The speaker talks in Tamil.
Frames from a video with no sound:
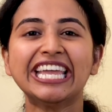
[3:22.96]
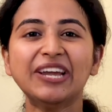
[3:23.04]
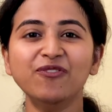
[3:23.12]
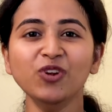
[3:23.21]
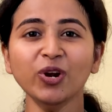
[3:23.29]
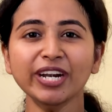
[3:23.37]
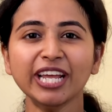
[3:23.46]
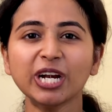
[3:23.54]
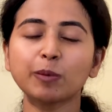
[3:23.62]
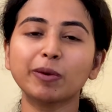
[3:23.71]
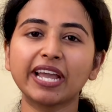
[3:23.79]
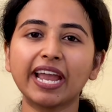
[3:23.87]
இவ்வளோ
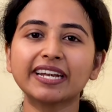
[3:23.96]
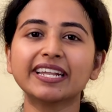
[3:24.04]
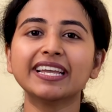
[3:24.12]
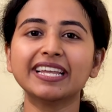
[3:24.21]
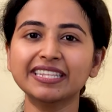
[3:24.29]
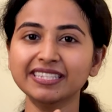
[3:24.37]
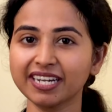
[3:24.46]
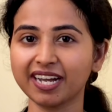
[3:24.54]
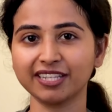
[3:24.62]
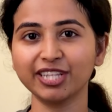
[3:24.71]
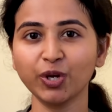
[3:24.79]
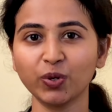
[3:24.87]
நேரம் நம்ம கேட்ட இந்த
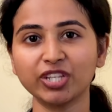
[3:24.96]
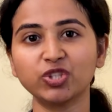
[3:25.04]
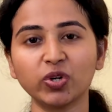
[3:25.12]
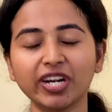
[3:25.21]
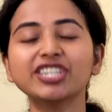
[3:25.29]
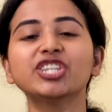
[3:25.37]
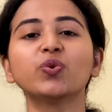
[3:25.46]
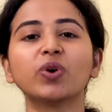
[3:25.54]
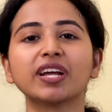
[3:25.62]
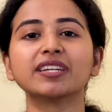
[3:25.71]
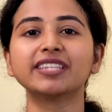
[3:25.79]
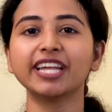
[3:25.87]
கதையோட தொடர்ச்சி
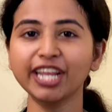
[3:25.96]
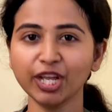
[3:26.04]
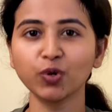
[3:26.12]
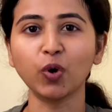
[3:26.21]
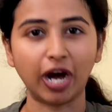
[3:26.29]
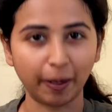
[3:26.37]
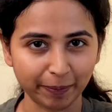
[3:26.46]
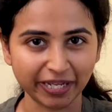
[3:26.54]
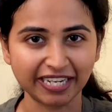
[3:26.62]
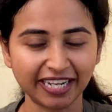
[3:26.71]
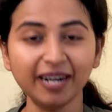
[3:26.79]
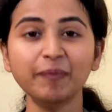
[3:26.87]
உங்களுக்கு தெரியணும்
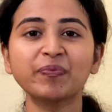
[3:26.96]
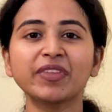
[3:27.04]
அப்படின்னா